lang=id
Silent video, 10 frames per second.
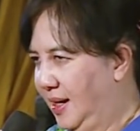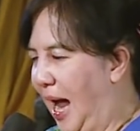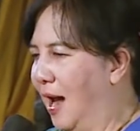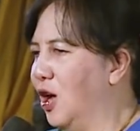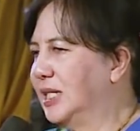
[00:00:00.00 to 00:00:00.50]

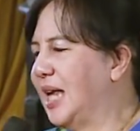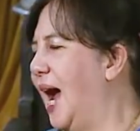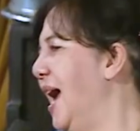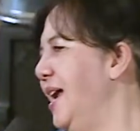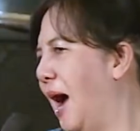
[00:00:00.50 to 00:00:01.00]
Kalau
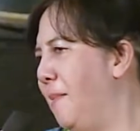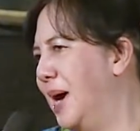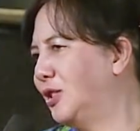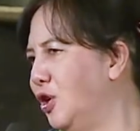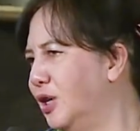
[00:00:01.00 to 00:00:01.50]
saya gak
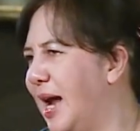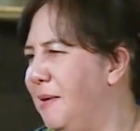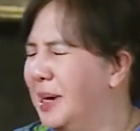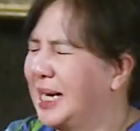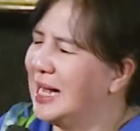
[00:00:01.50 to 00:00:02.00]
masuk
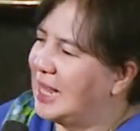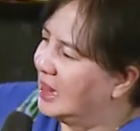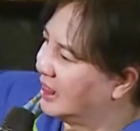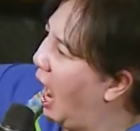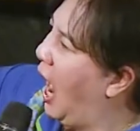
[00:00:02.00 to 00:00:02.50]
dan berkata
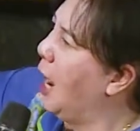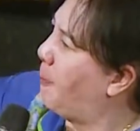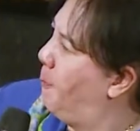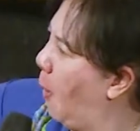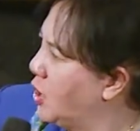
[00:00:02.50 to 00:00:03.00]

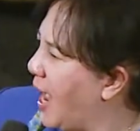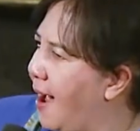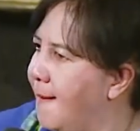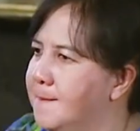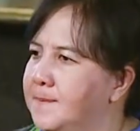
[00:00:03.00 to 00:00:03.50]

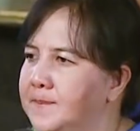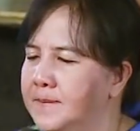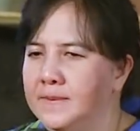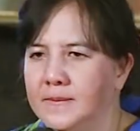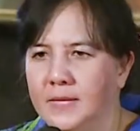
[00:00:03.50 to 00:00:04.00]
terbuka.
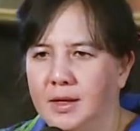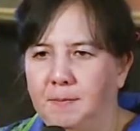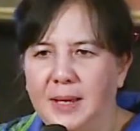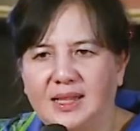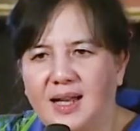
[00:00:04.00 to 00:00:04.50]

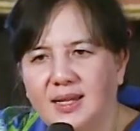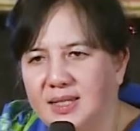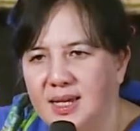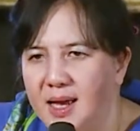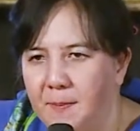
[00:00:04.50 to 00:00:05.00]
Bet
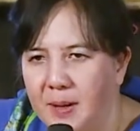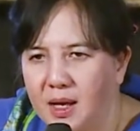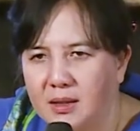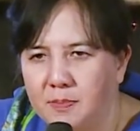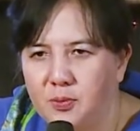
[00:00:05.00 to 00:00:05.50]
kasih gak
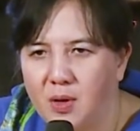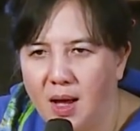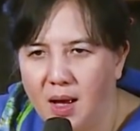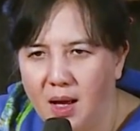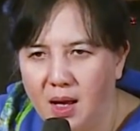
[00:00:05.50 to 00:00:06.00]
pernah
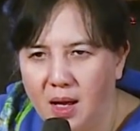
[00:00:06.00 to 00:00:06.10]
terbuka.